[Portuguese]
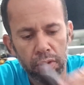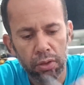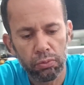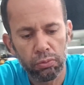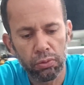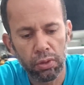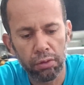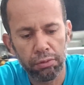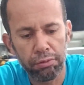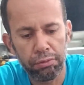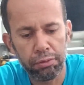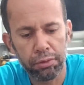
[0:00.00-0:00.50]

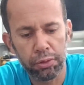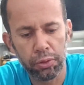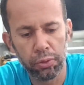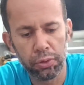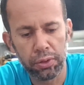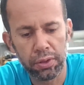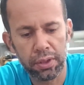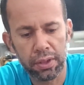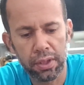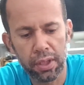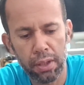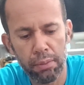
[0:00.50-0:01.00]
Uma
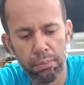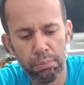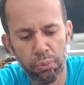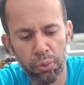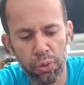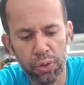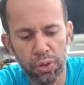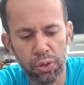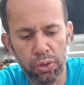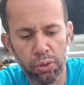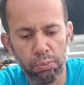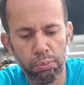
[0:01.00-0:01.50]
fruta
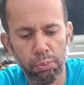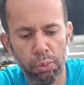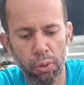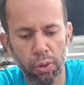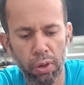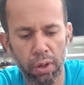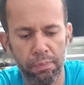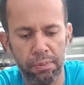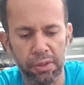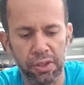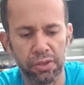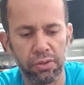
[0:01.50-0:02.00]
muito
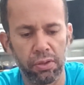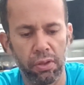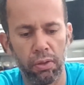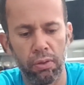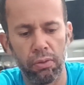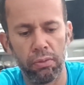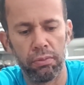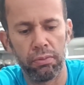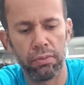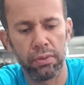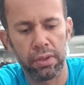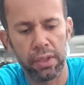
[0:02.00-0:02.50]
boa,
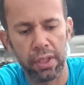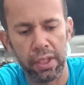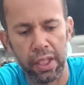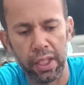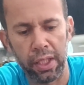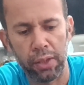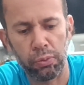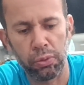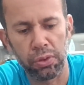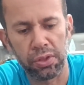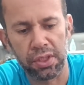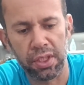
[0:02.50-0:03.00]
pessoal.
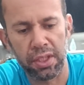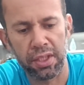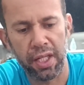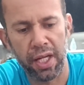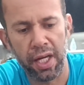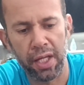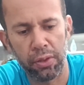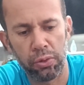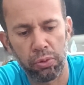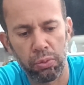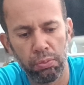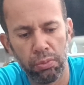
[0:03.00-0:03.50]
É
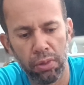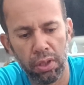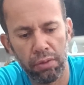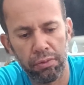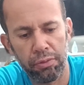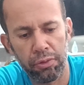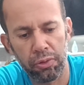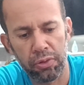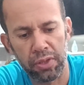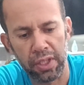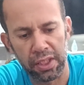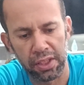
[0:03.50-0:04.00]
considerado como uma
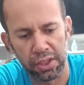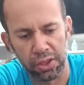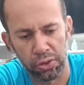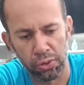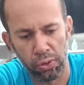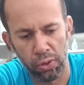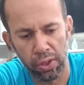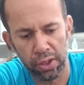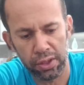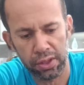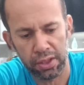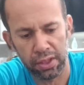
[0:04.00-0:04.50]
fruta
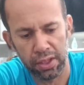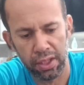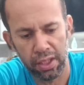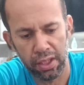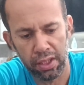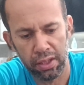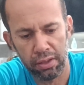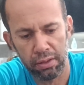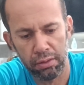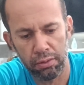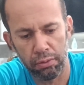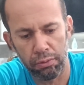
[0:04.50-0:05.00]
exótica,
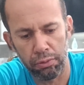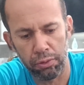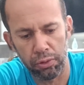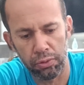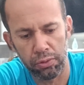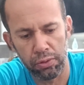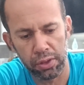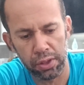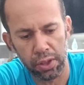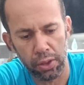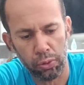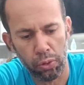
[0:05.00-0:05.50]
né? O
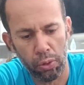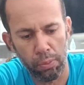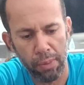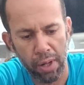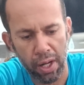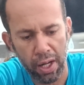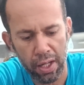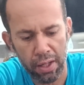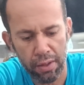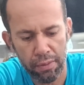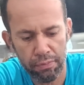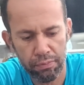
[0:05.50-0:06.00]
fruto do
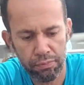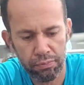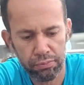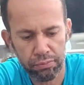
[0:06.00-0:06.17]
jatobá.